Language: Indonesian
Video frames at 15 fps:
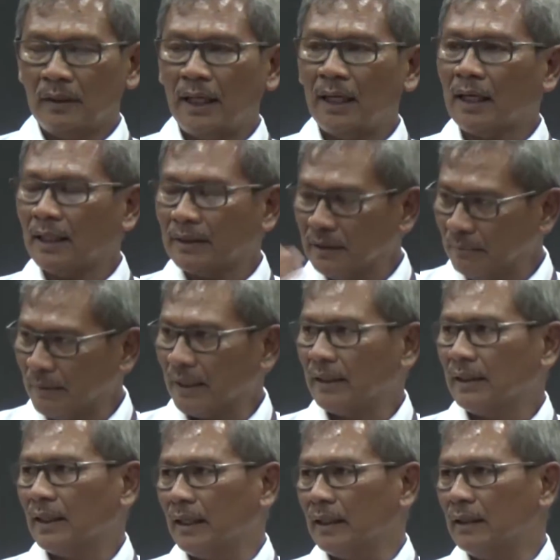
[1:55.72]
angkanya
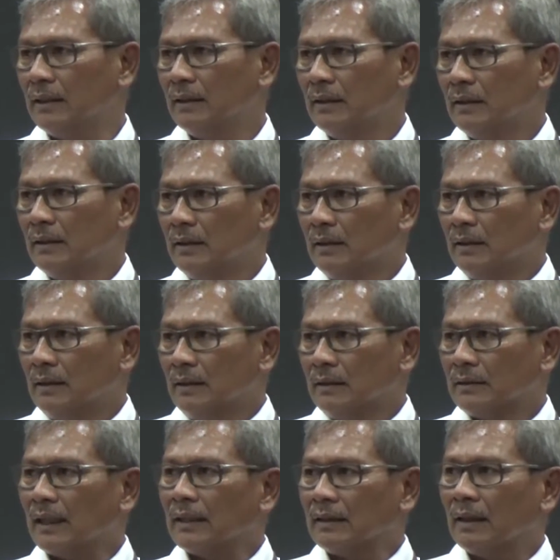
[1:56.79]
makin naik ya.
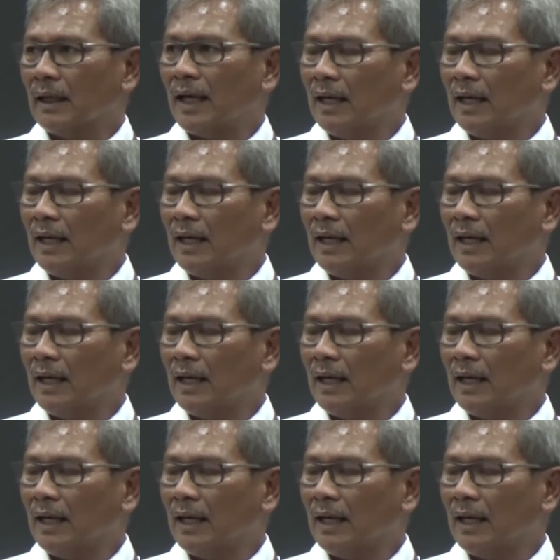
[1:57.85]
dan